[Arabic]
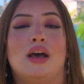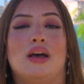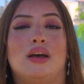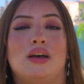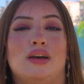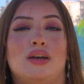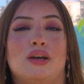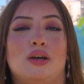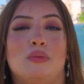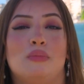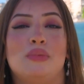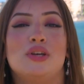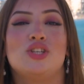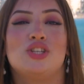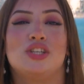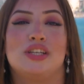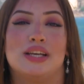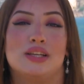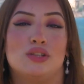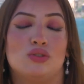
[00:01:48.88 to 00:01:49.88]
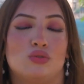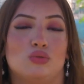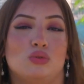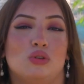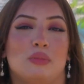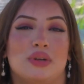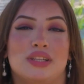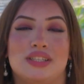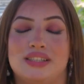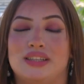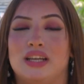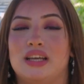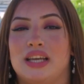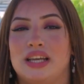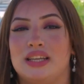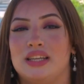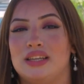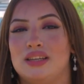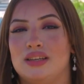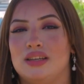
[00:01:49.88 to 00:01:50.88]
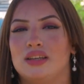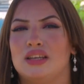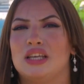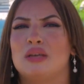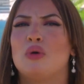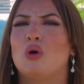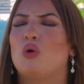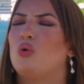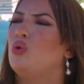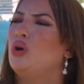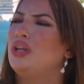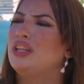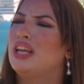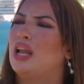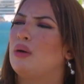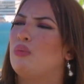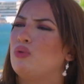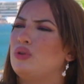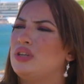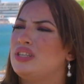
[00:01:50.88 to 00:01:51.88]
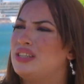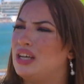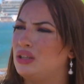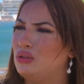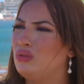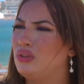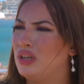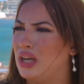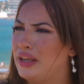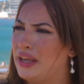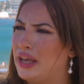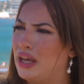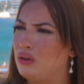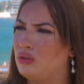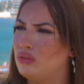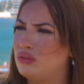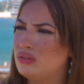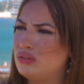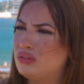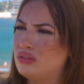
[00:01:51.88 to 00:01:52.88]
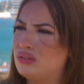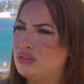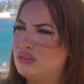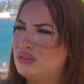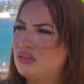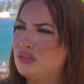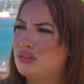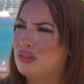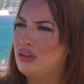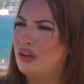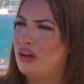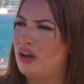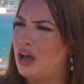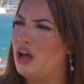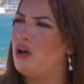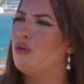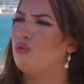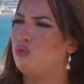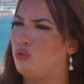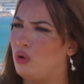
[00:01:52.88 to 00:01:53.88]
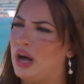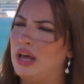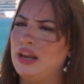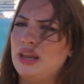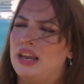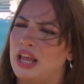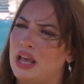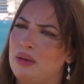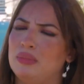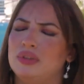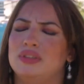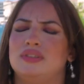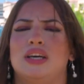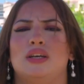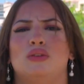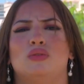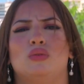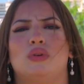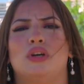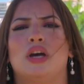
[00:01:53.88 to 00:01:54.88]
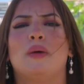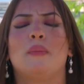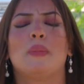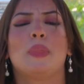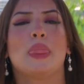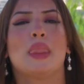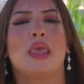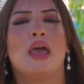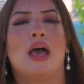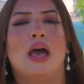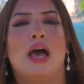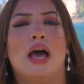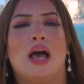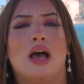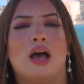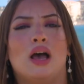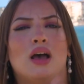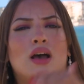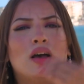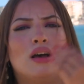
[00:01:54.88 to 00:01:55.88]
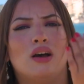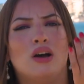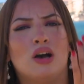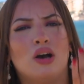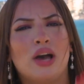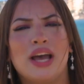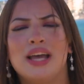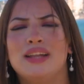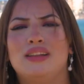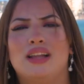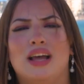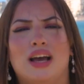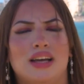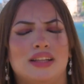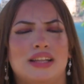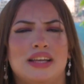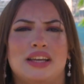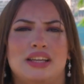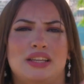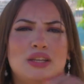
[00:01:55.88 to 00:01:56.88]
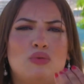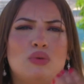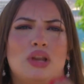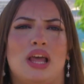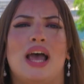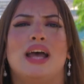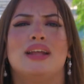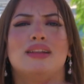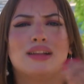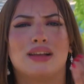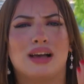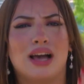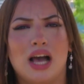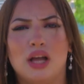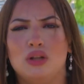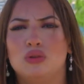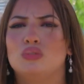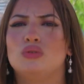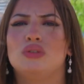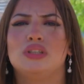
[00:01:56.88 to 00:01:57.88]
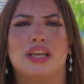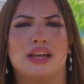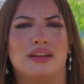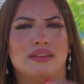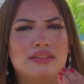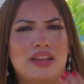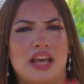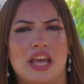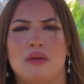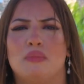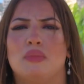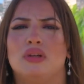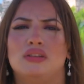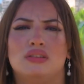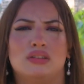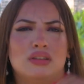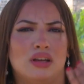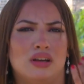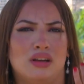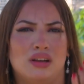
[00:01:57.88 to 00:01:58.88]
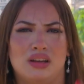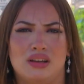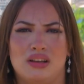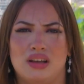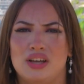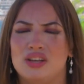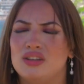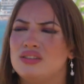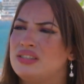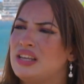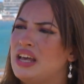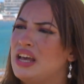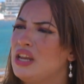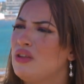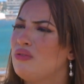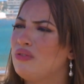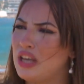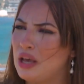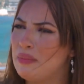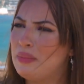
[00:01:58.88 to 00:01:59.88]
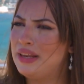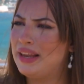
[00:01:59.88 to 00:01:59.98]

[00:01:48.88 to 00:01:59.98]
آه، باش يعسوا المدينه يعني كيما نقولوا حنا لابوليس تاع دوكا كانوا الامن آه، فوالا الامن تاع دوكا وهاد العاده يعني ولا هاد القانون كان دائما آه، ساري في كامل